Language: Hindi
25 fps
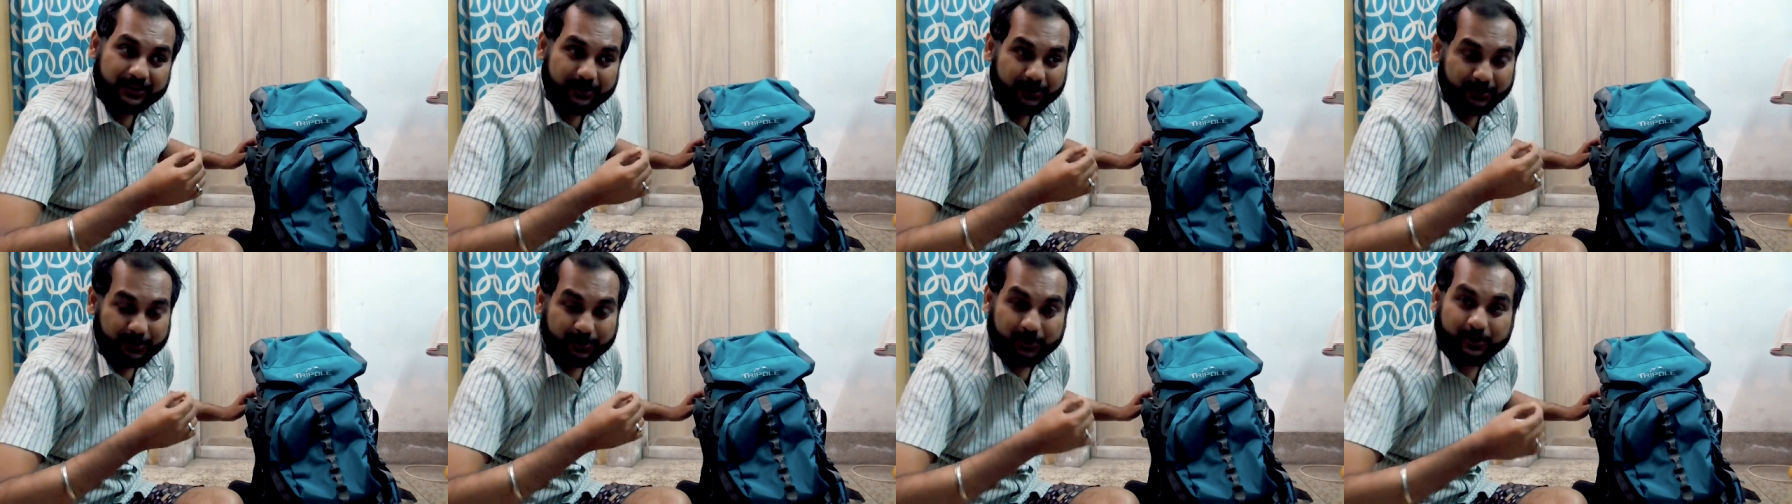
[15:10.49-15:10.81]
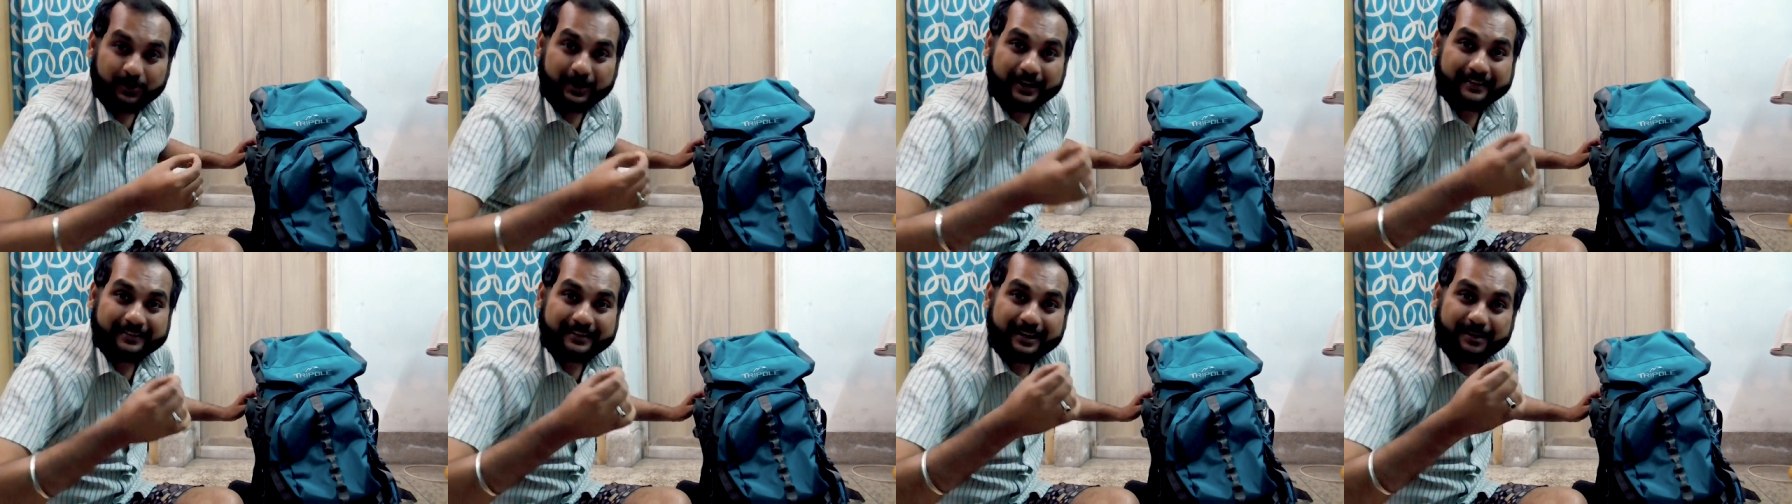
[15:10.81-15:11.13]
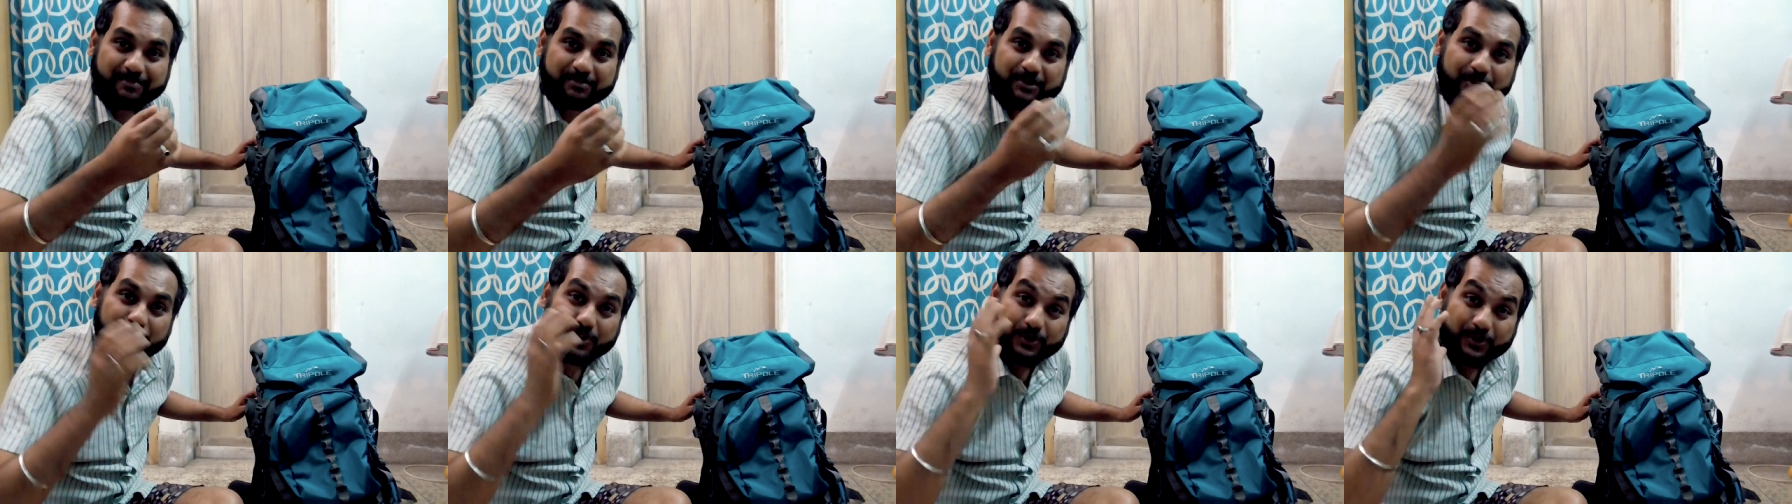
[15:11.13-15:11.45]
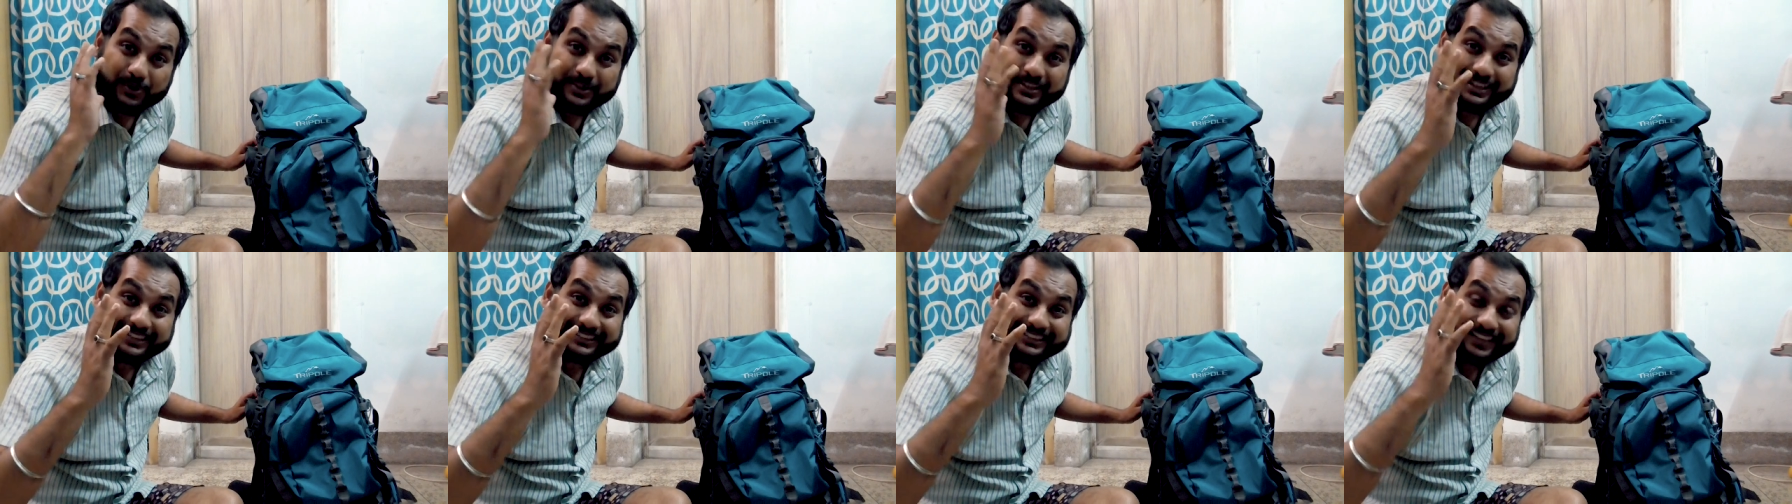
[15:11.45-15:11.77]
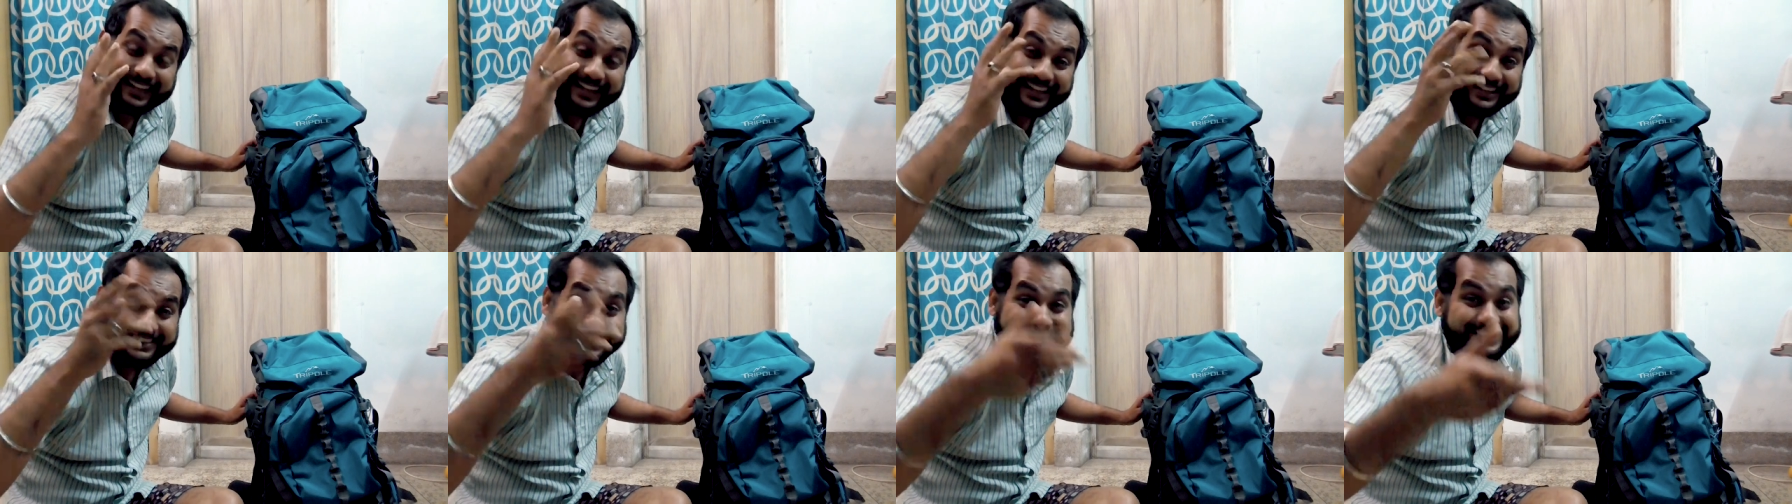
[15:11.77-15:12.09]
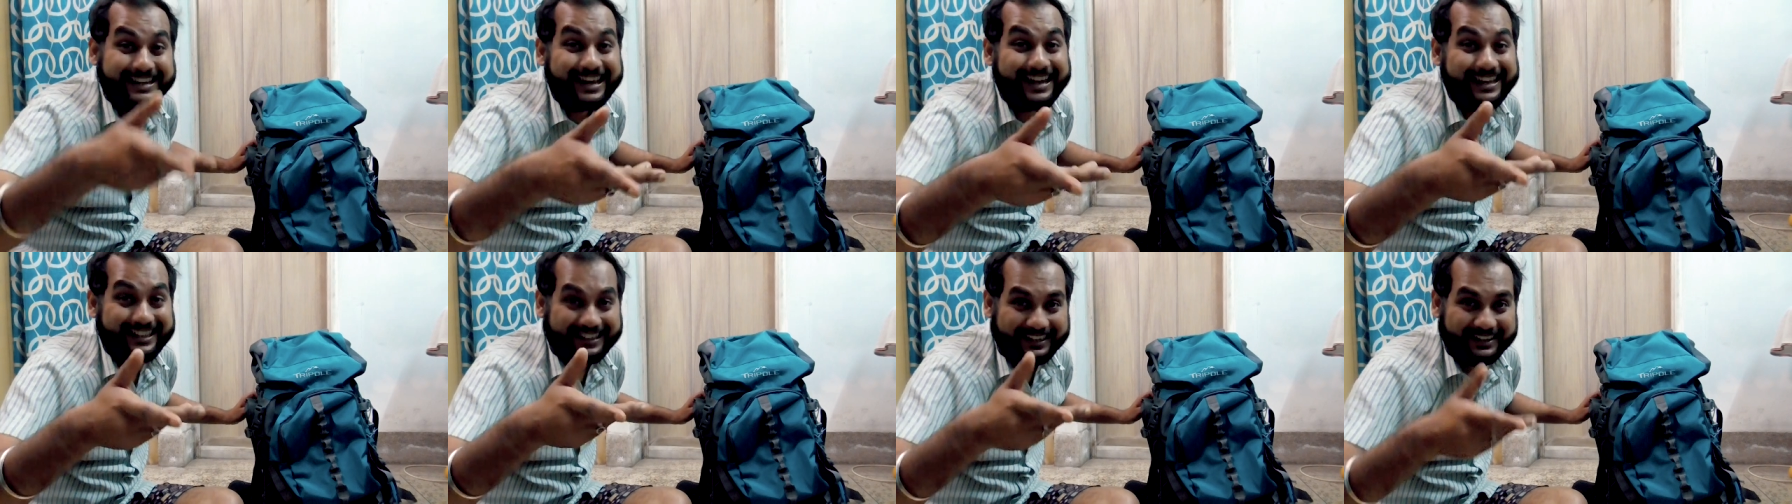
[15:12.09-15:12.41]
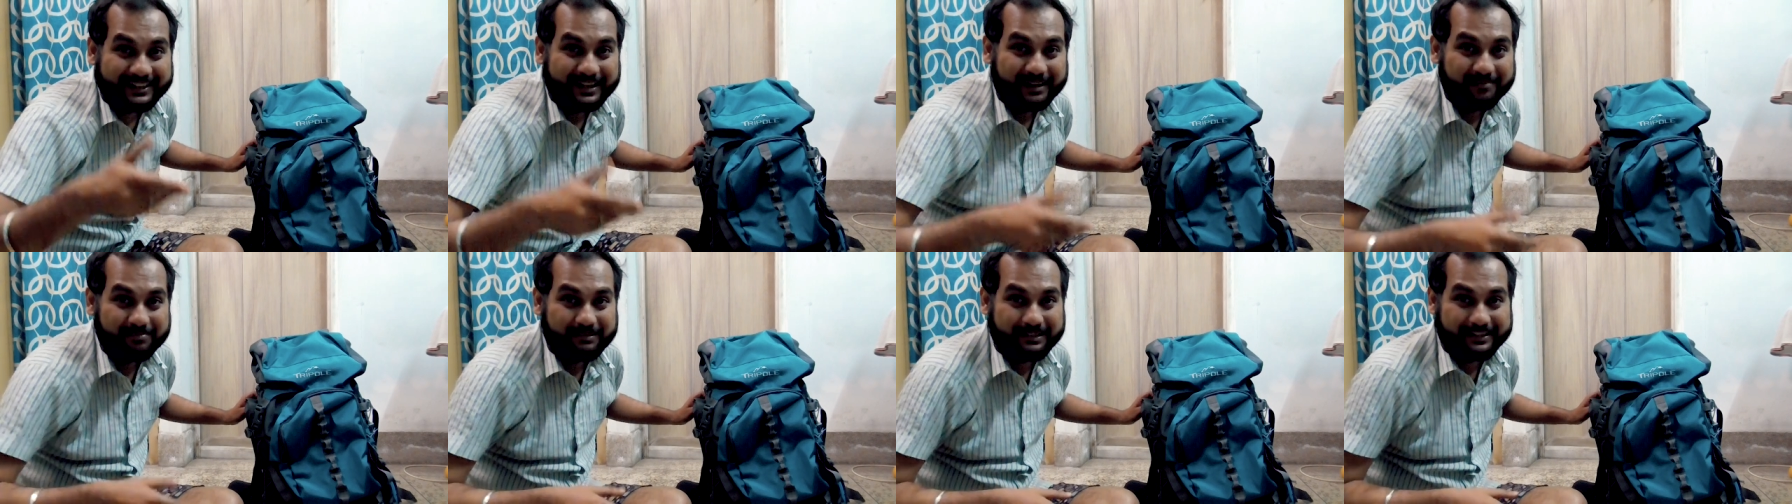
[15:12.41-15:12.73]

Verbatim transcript: तो थोड़ा सा आपको हो सकता है सिलाई करना